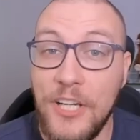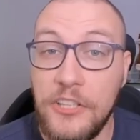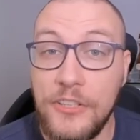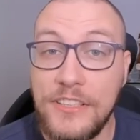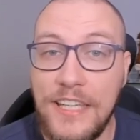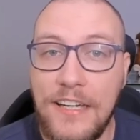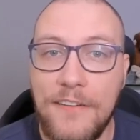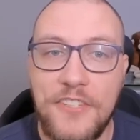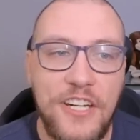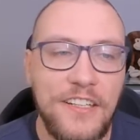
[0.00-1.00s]
że moja siostra
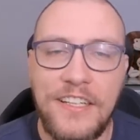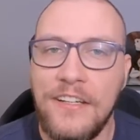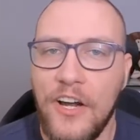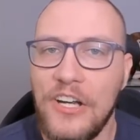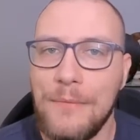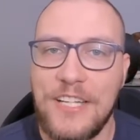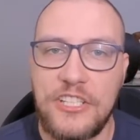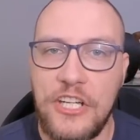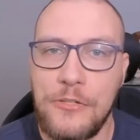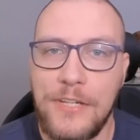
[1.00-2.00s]
gra w szachy, ona ma
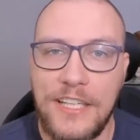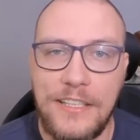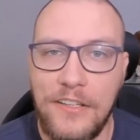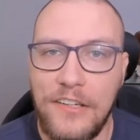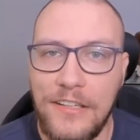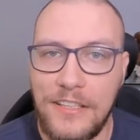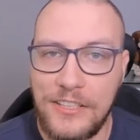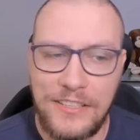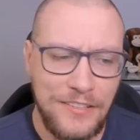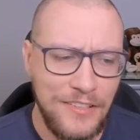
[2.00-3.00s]
trzecią kategorię,
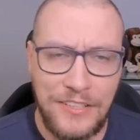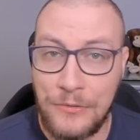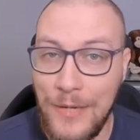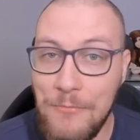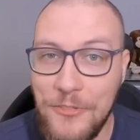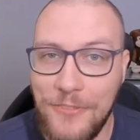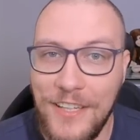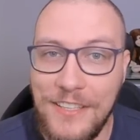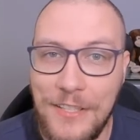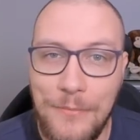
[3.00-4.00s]
także jest trochę słabszą
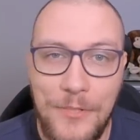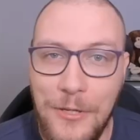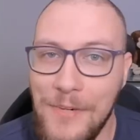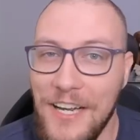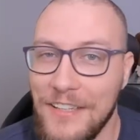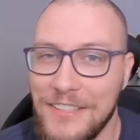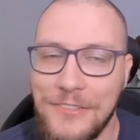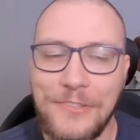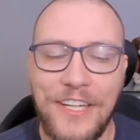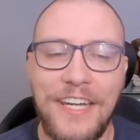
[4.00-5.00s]
wersją Tomka
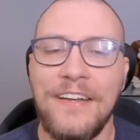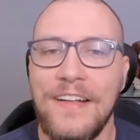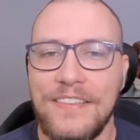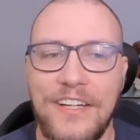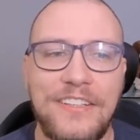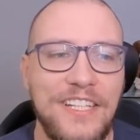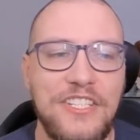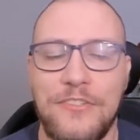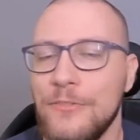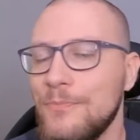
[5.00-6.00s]
Jaskółki, to
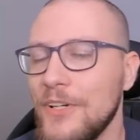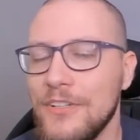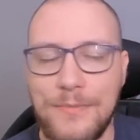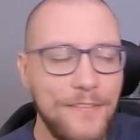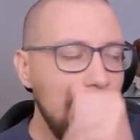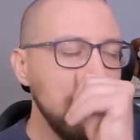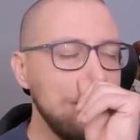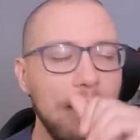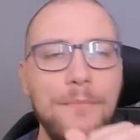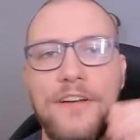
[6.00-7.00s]
też porozmawiałem
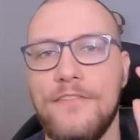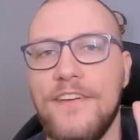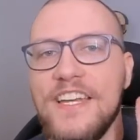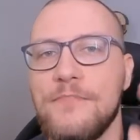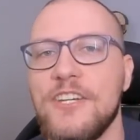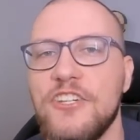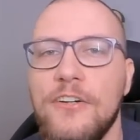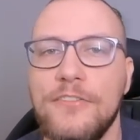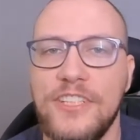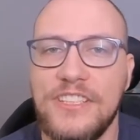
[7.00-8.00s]
z nią, weźmie
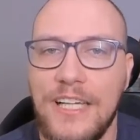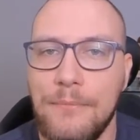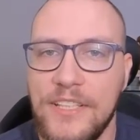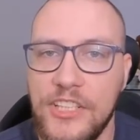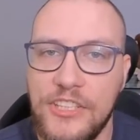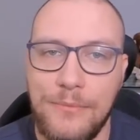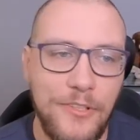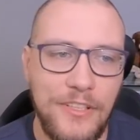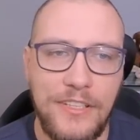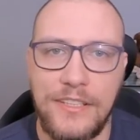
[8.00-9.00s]
szachownicę, będziecie
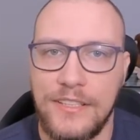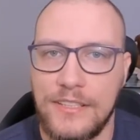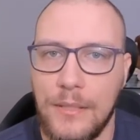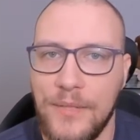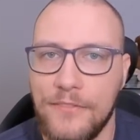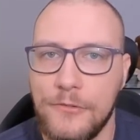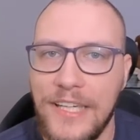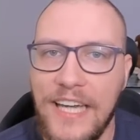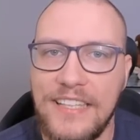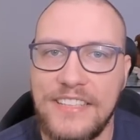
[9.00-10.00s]
mogli sobie w
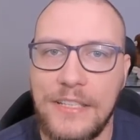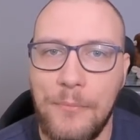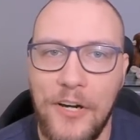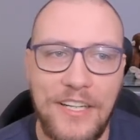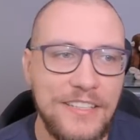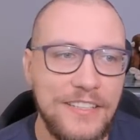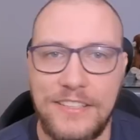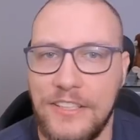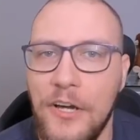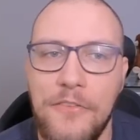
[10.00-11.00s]
weekendzik pograć
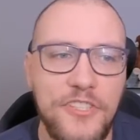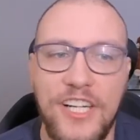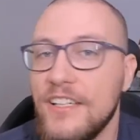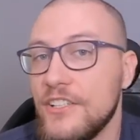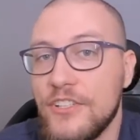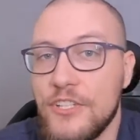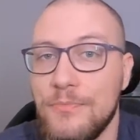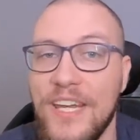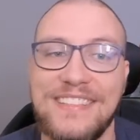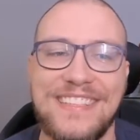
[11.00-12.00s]
z nią w szachy, czy
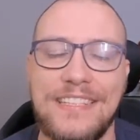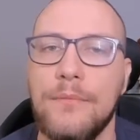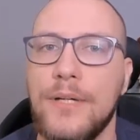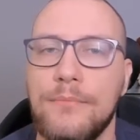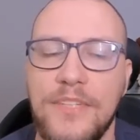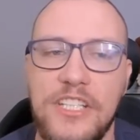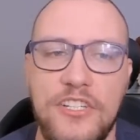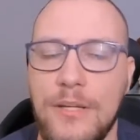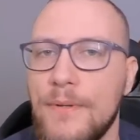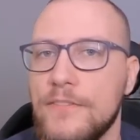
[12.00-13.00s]
też między sobą.
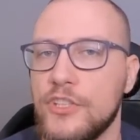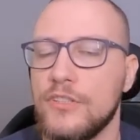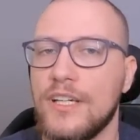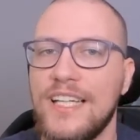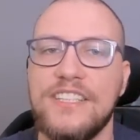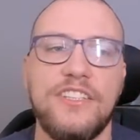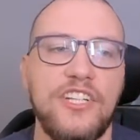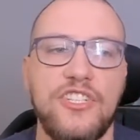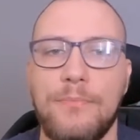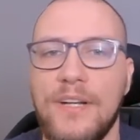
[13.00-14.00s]
Myślę, że na pewno się dogadacie,
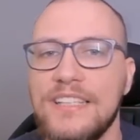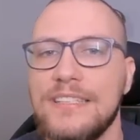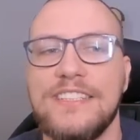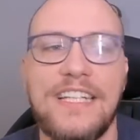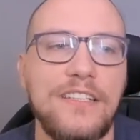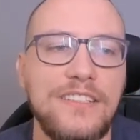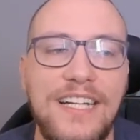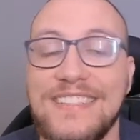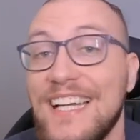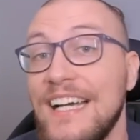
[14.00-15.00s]
także polecam z całego
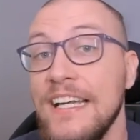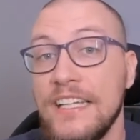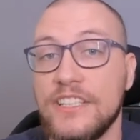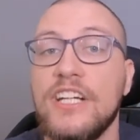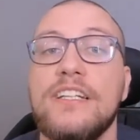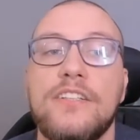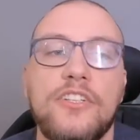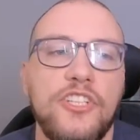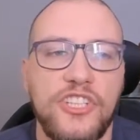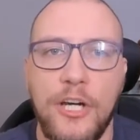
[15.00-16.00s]
serca. Jeżeli
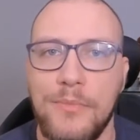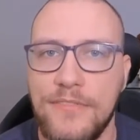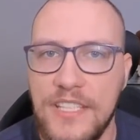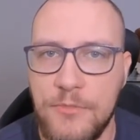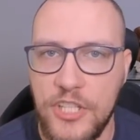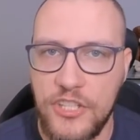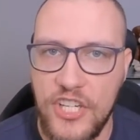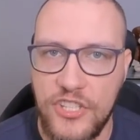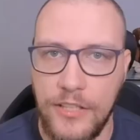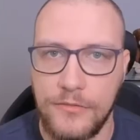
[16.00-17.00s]
ktoś chciałby wesprzeć
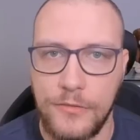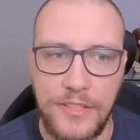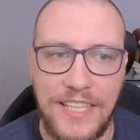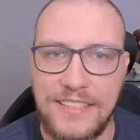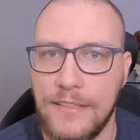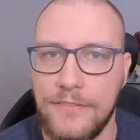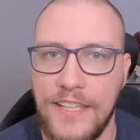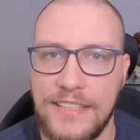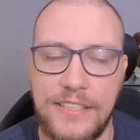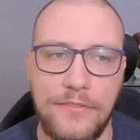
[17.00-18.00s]
też tę fundację
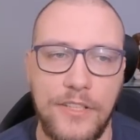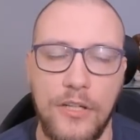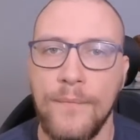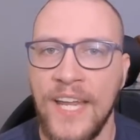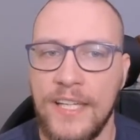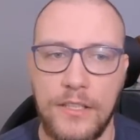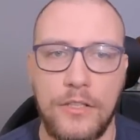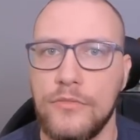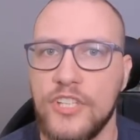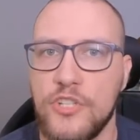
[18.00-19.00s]
finansowo, no
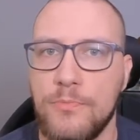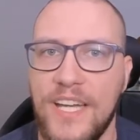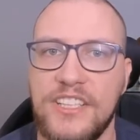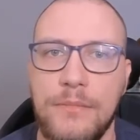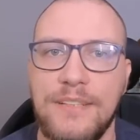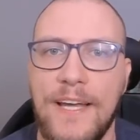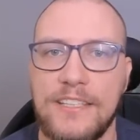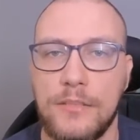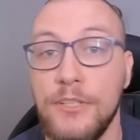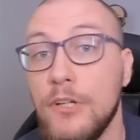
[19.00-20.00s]
to również będzie mi
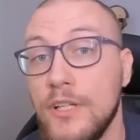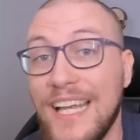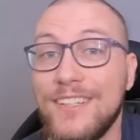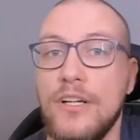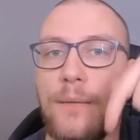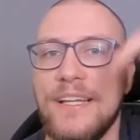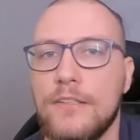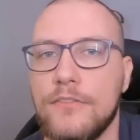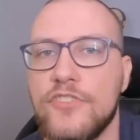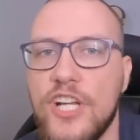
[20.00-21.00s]
bardzo miło. Na dole
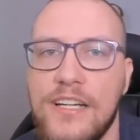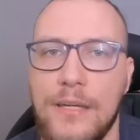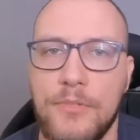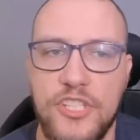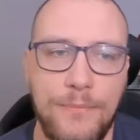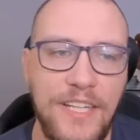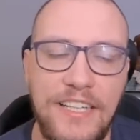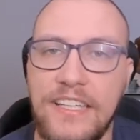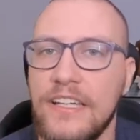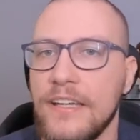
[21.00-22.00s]
będą wszelkie potrzebne
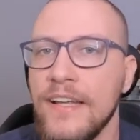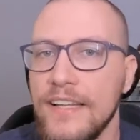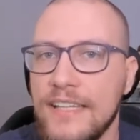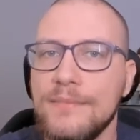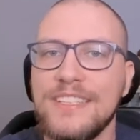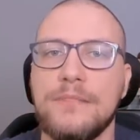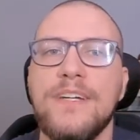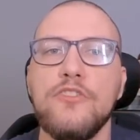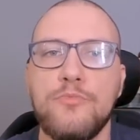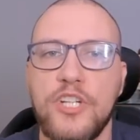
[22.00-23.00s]
linki. Natomiast
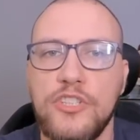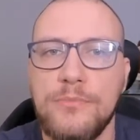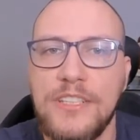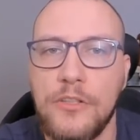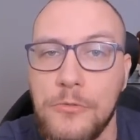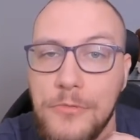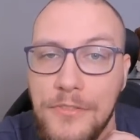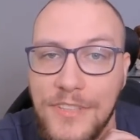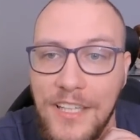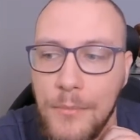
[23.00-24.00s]
my już przechodzimy do
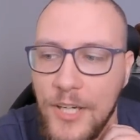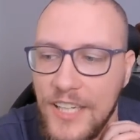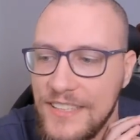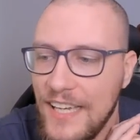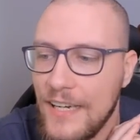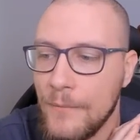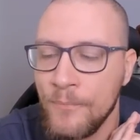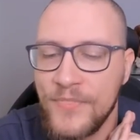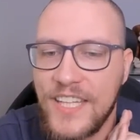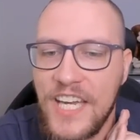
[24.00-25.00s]
głównego bohatera
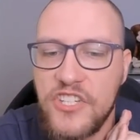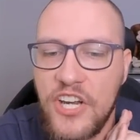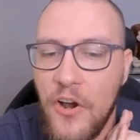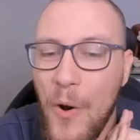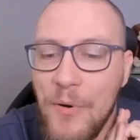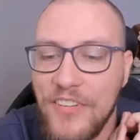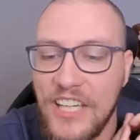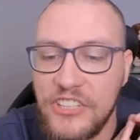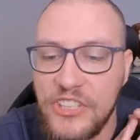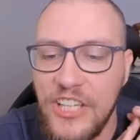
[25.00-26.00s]
tejże
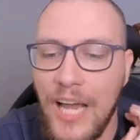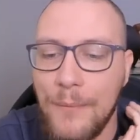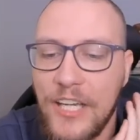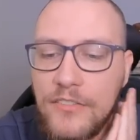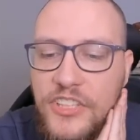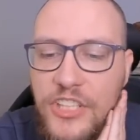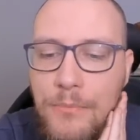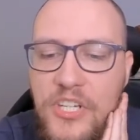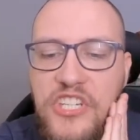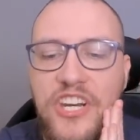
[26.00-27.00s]
opowieści, a mianowicie
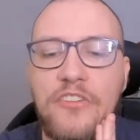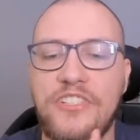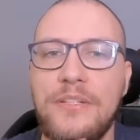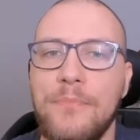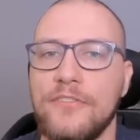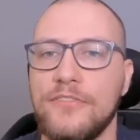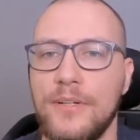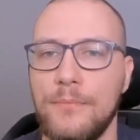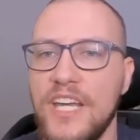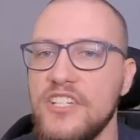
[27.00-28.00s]
Misza Osipow.
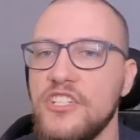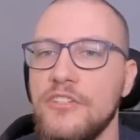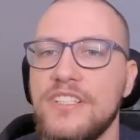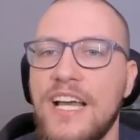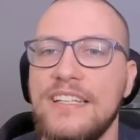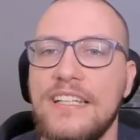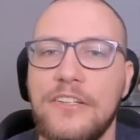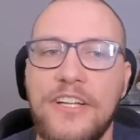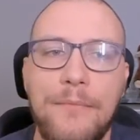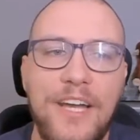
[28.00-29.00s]
Mierzy się z
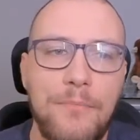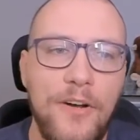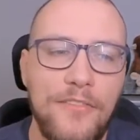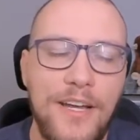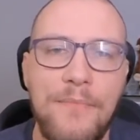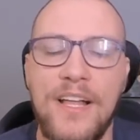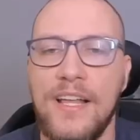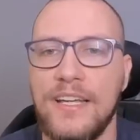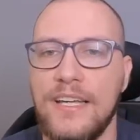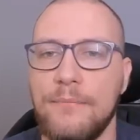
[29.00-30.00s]
Anatolijem Karpowem.
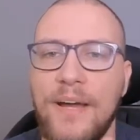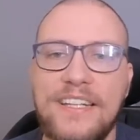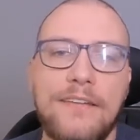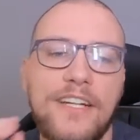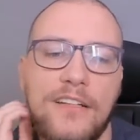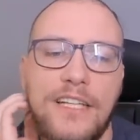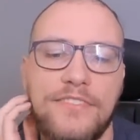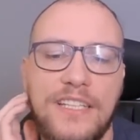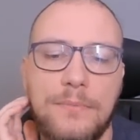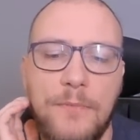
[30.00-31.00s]
E, partia wygląda
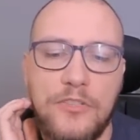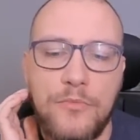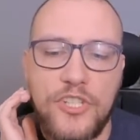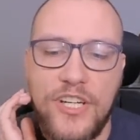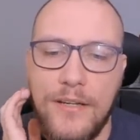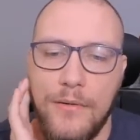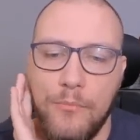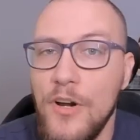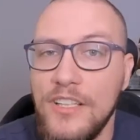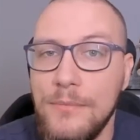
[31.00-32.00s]
w ten sposób, że
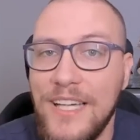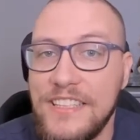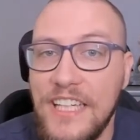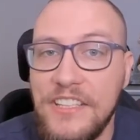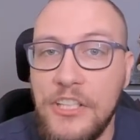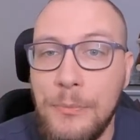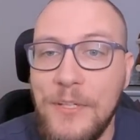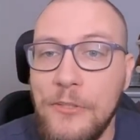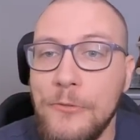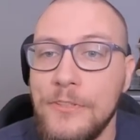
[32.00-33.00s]
młody ma 10
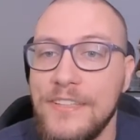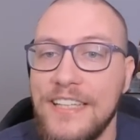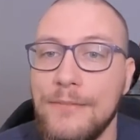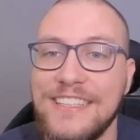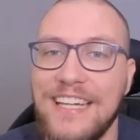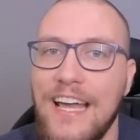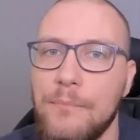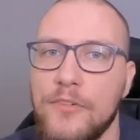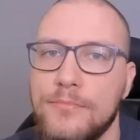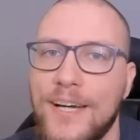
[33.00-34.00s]
minut, natomiast
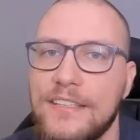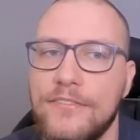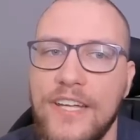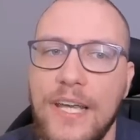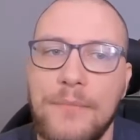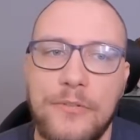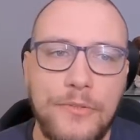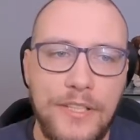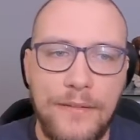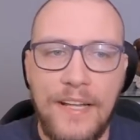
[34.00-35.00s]
Karpow ma 2
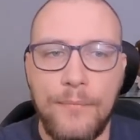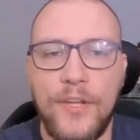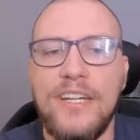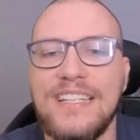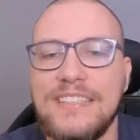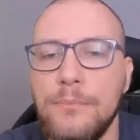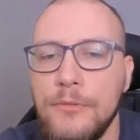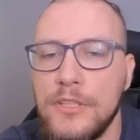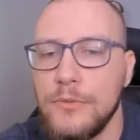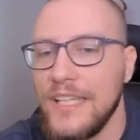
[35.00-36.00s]
minuty. No i
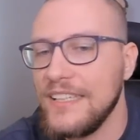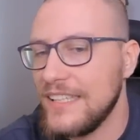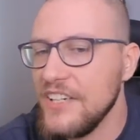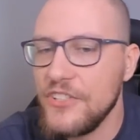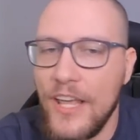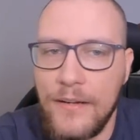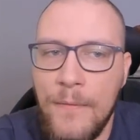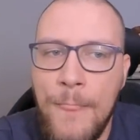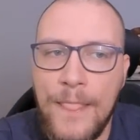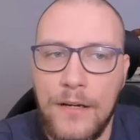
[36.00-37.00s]
nastąpiło tutaj
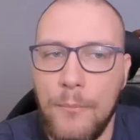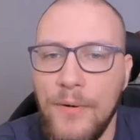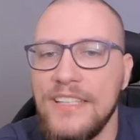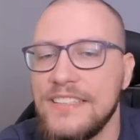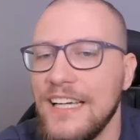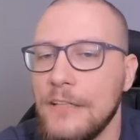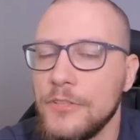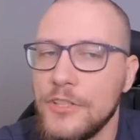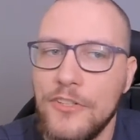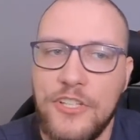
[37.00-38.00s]
D4, oponent
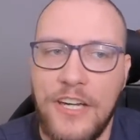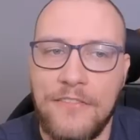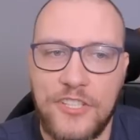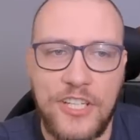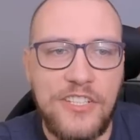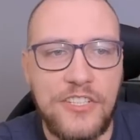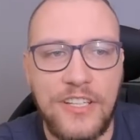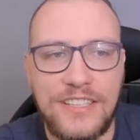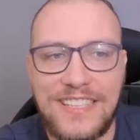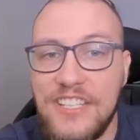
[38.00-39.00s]
zagrał skoczek F6,
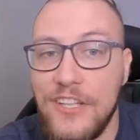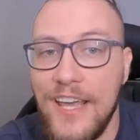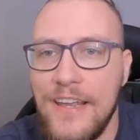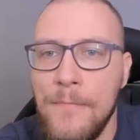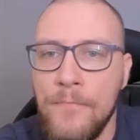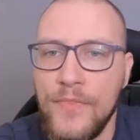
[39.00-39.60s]
C4,